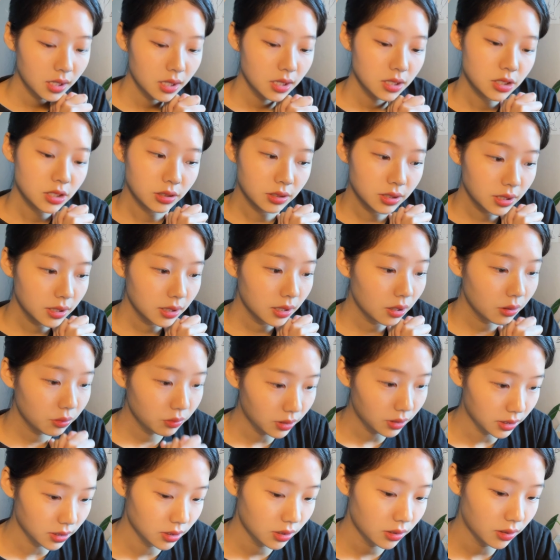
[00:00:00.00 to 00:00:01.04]
정리를 하고
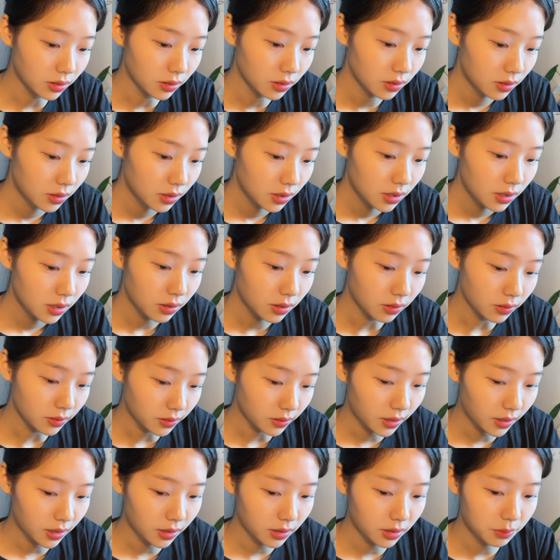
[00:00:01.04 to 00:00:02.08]
나서
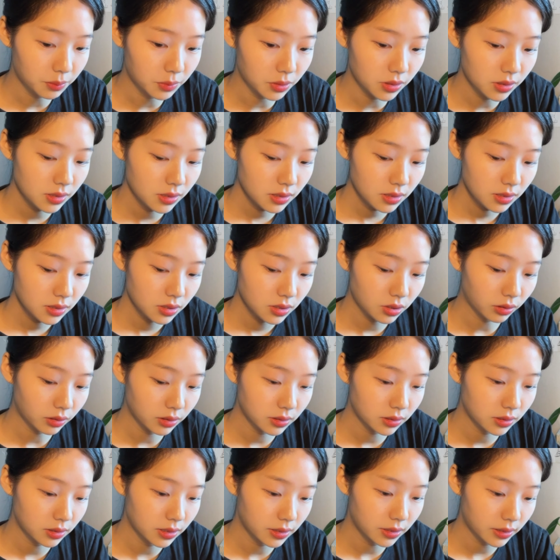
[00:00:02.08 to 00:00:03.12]
어떻게 하냐면은,
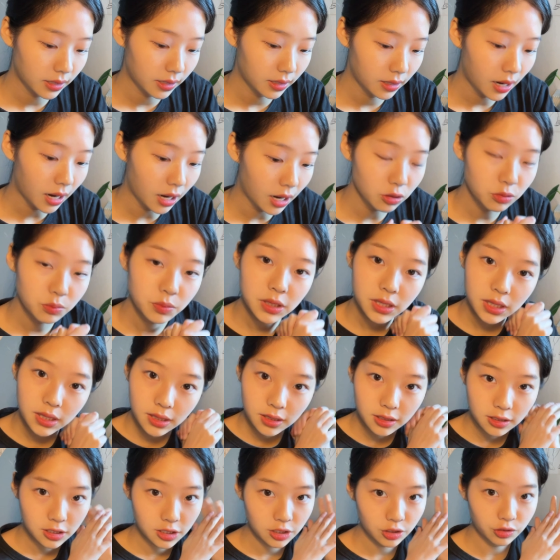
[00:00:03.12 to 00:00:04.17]
저는 일단 안
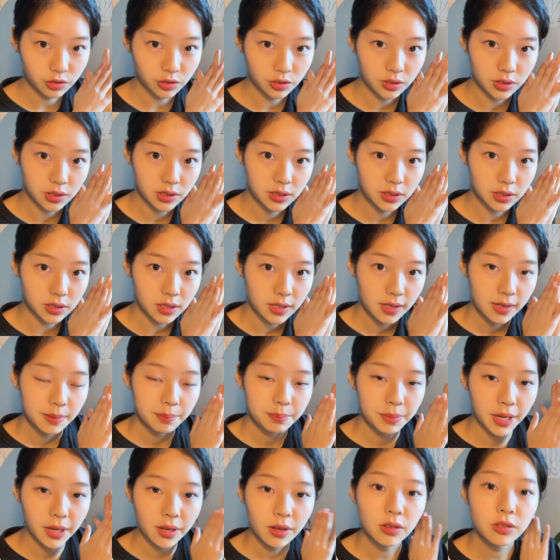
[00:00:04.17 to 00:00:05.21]
움직이는 친구들을
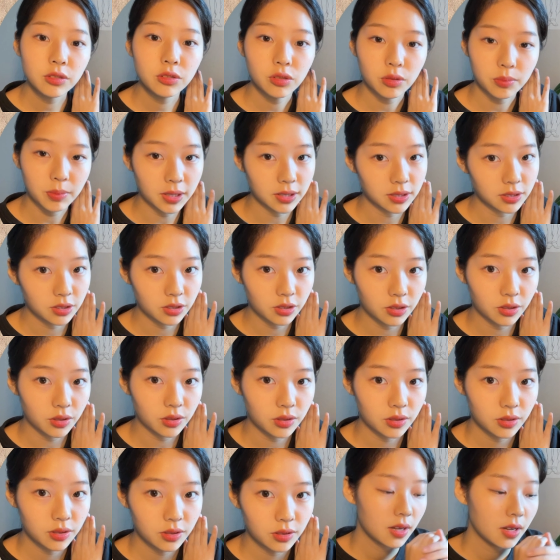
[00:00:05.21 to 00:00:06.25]
배경으로 만들어요.
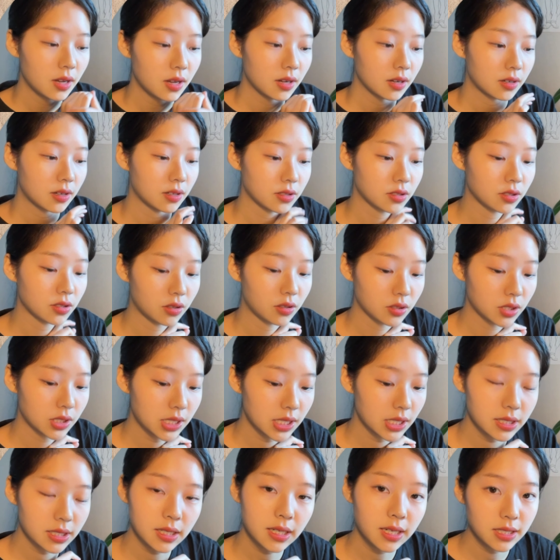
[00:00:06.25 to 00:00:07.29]
그래서
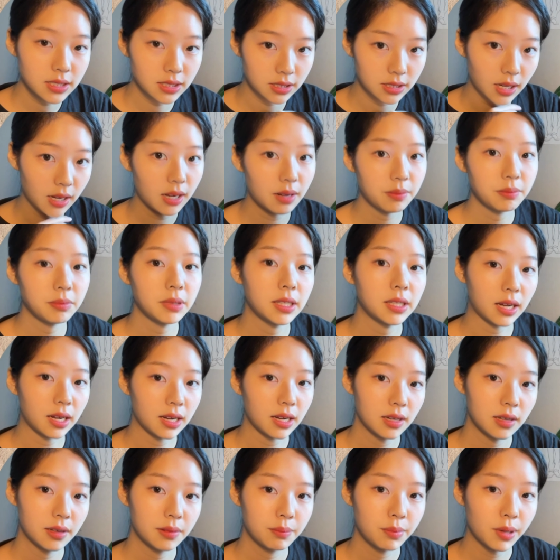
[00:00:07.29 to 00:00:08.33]
채색까지 다 합니다.
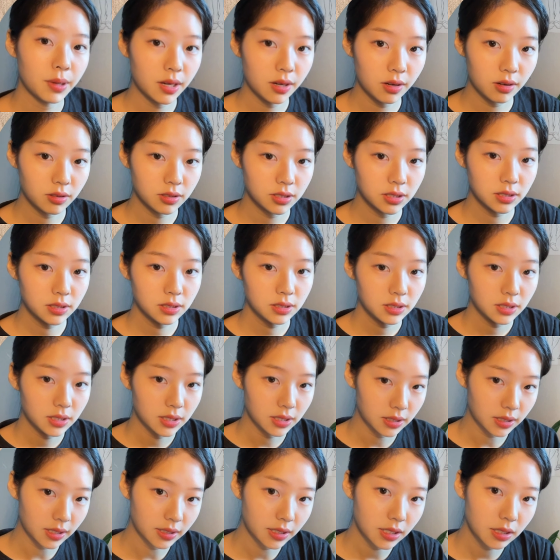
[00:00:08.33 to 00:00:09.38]
배경을
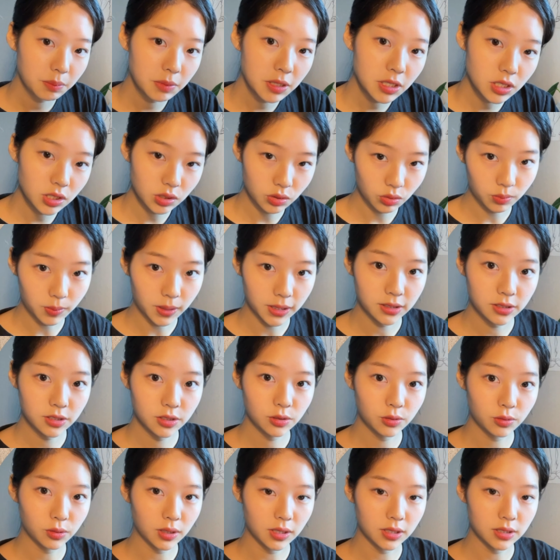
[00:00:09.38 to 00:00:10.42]
일단 이미지로
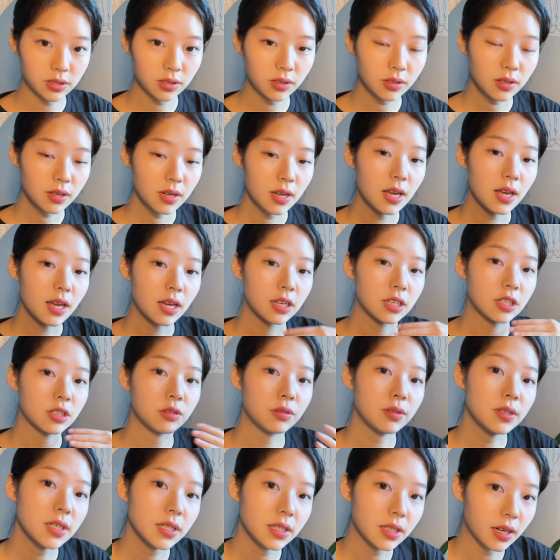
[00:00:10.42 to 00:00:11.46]
만들고 나서 그
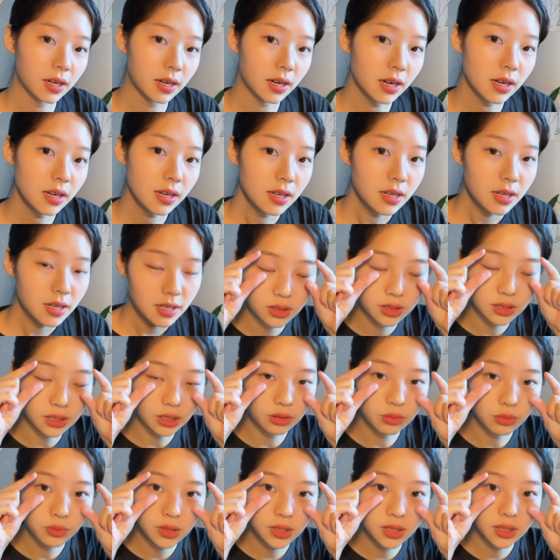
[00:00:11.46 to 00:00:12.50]
위에다가
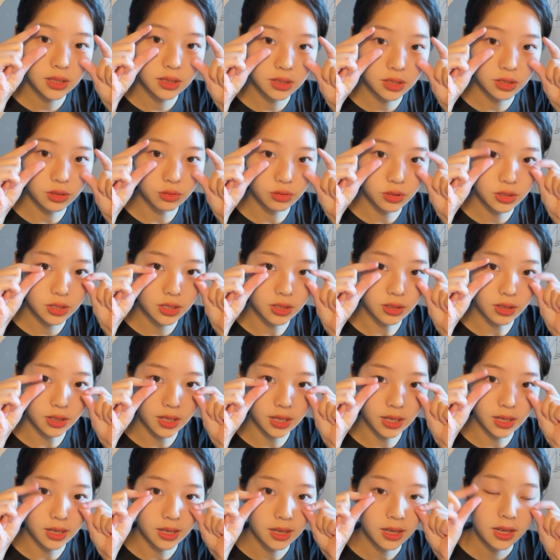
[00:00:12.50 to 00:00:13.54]
제가 움직이는 친구들을
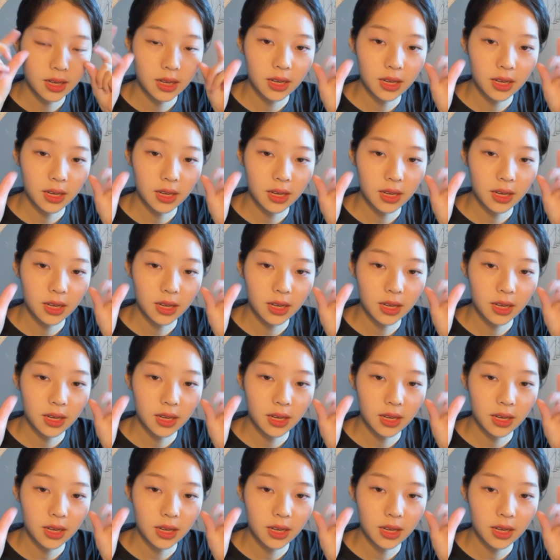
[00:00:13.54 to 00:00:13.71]
이렇게